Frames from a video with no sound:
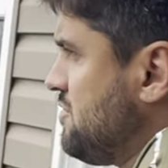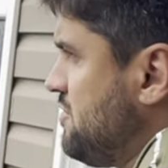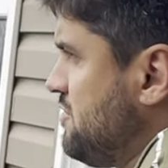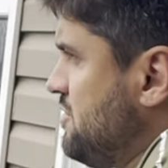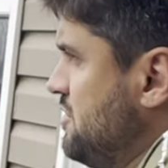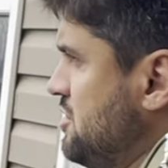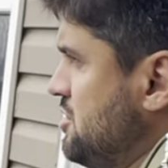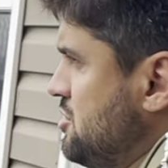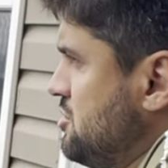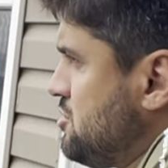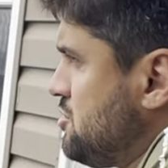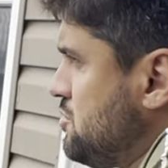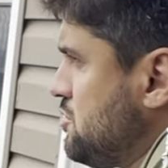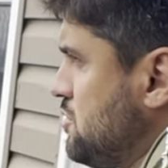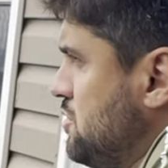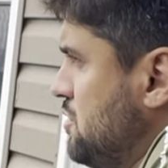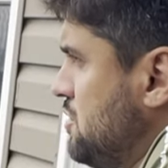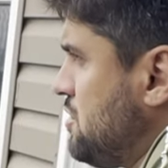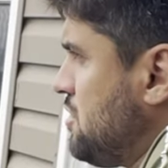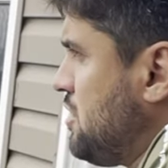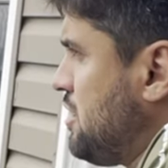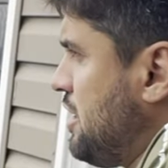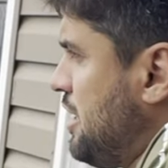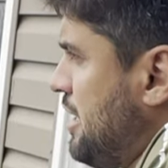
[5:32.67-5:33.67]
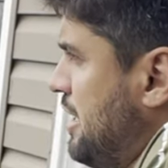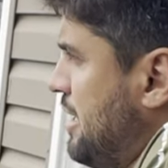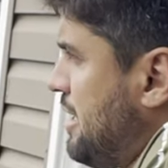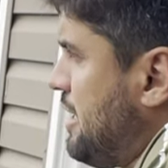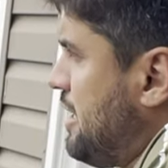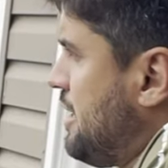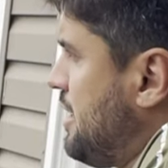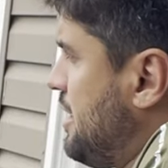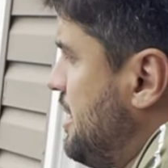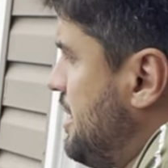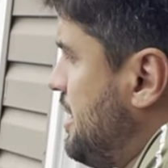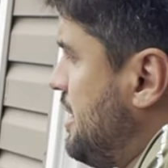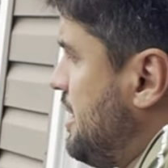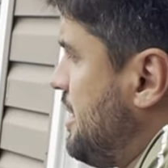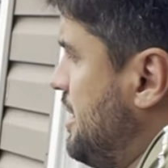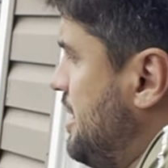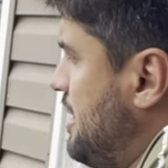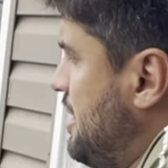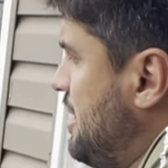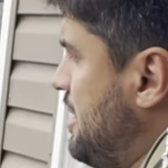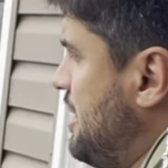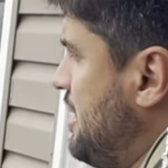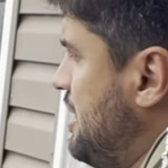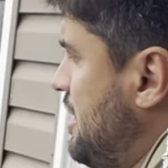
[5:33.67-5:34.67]
visto, é...
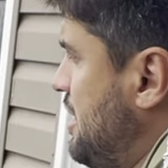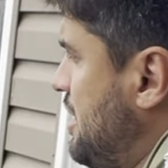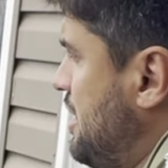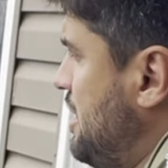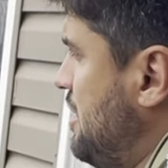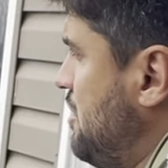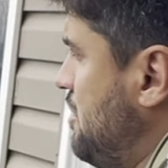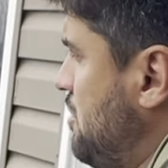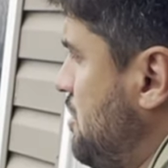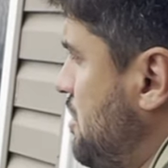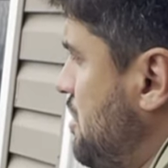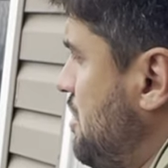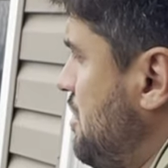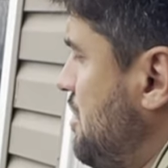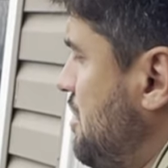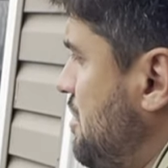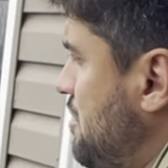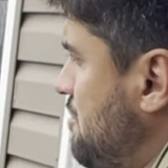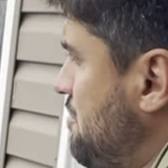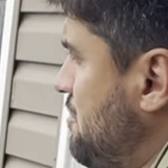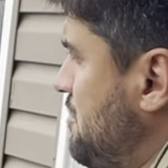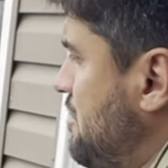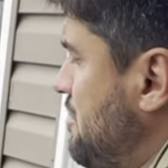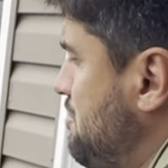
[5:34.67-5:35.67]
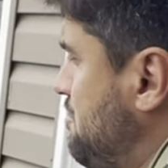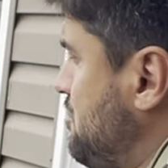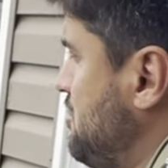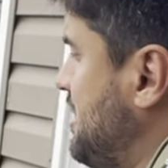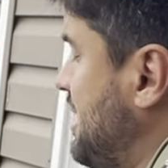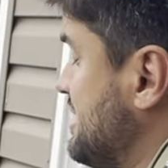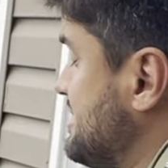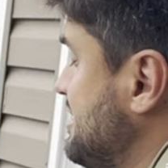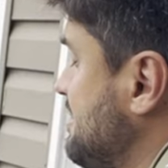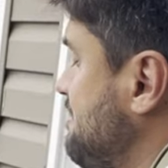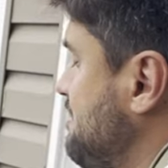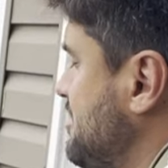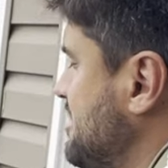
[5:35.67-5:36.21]
por causa da